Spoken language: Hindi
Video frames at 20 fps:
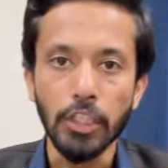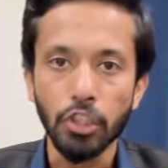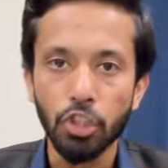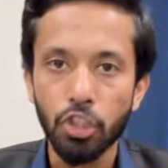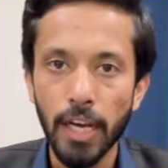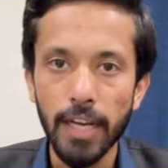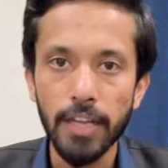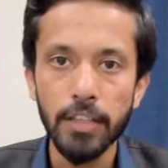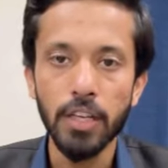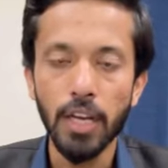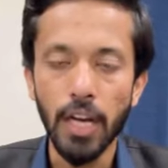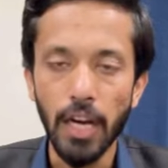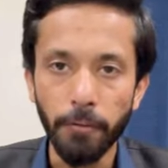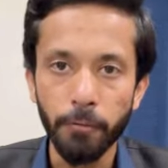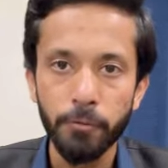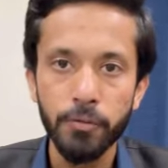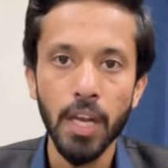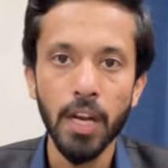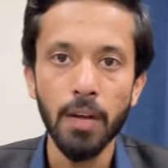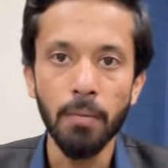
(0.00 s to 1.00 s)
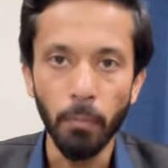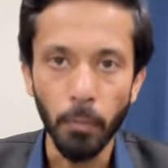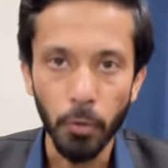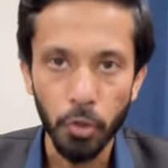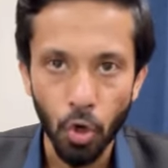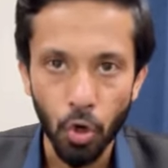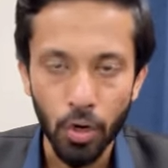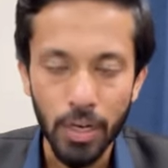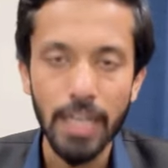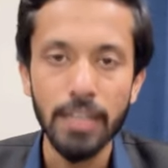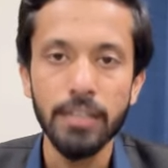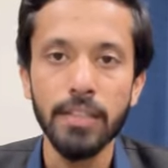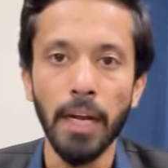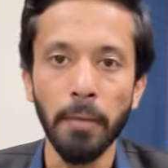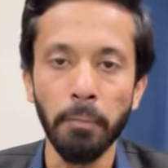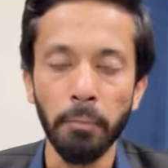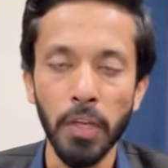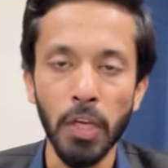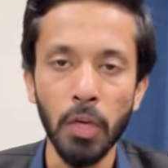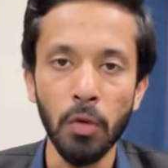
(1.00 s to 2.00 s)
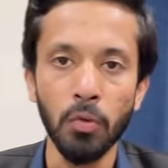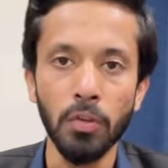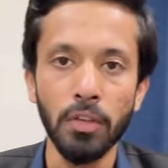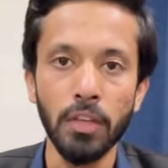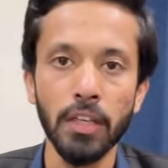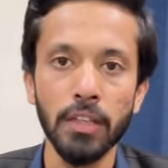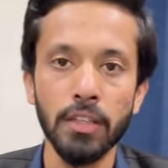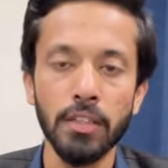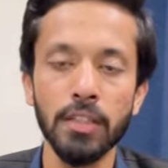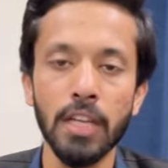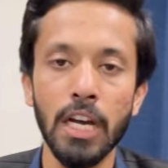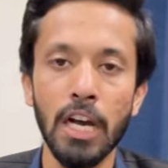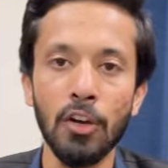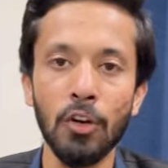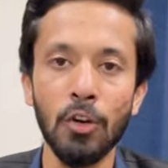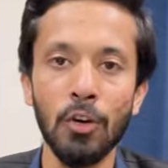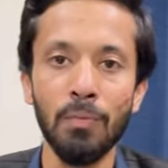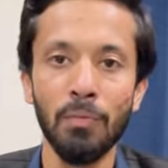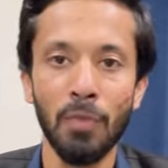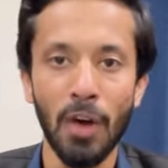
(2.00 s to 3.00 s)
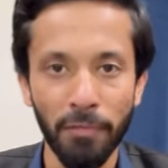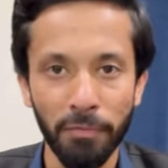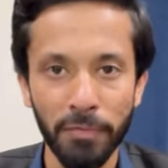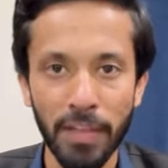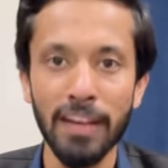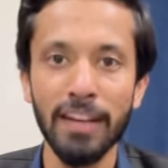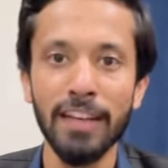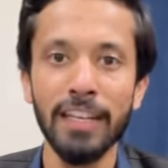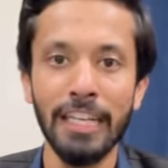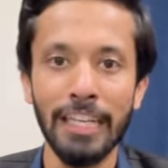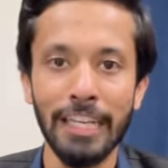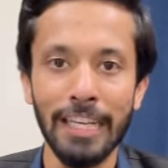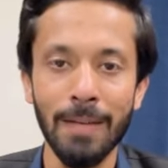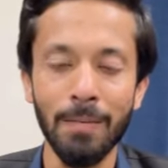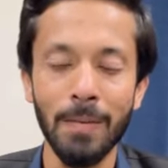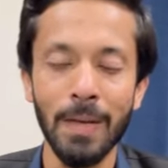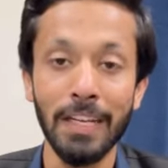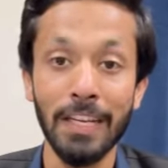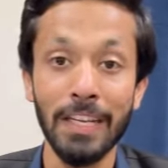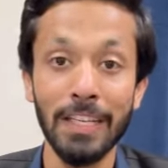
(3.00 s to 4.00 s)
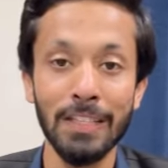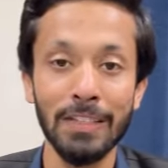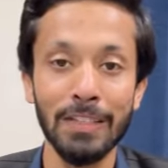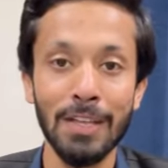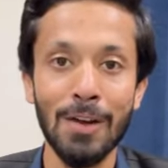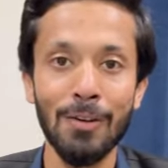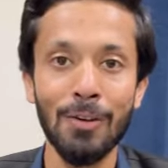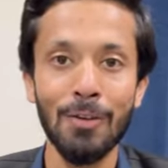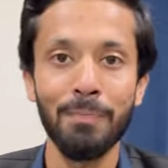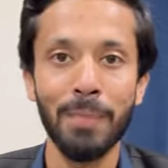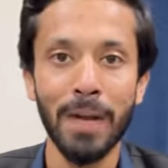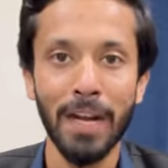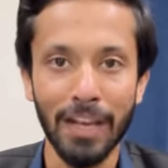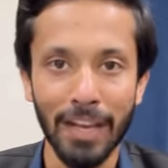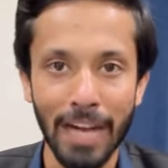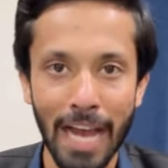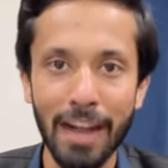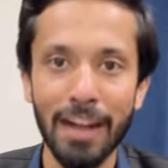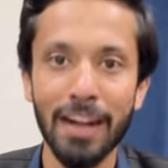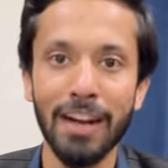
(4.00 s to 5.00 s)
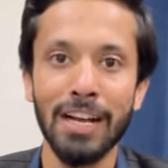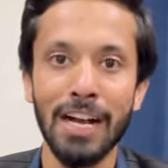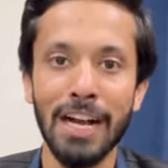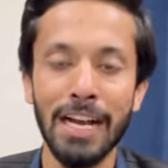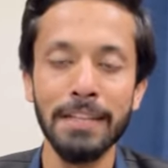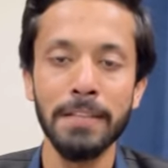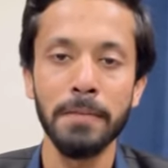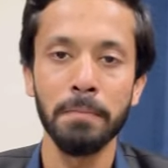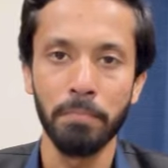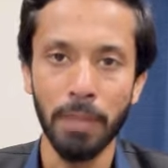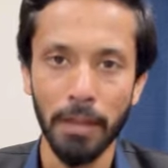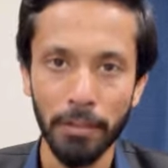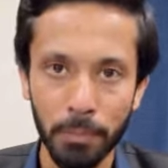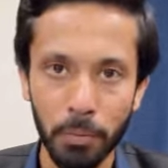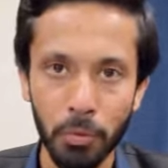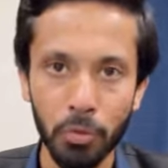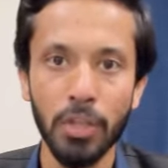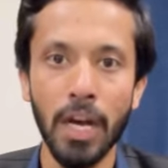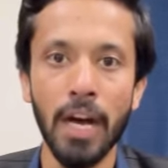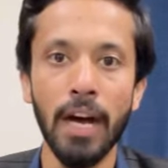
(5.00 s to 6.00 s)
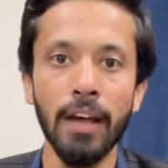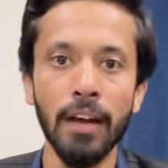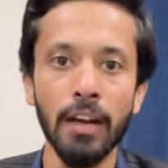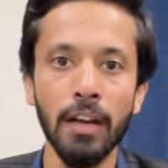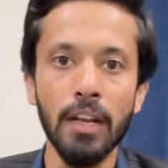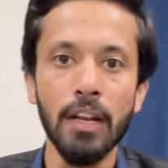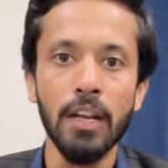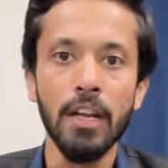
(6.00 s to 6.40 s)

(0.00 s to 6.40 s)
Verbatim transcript: जज अफजल जोका साहब ने उनकी सजा को मअतल नहीं किया बल्कि सजा को बरकरार रखा इस बदबूदार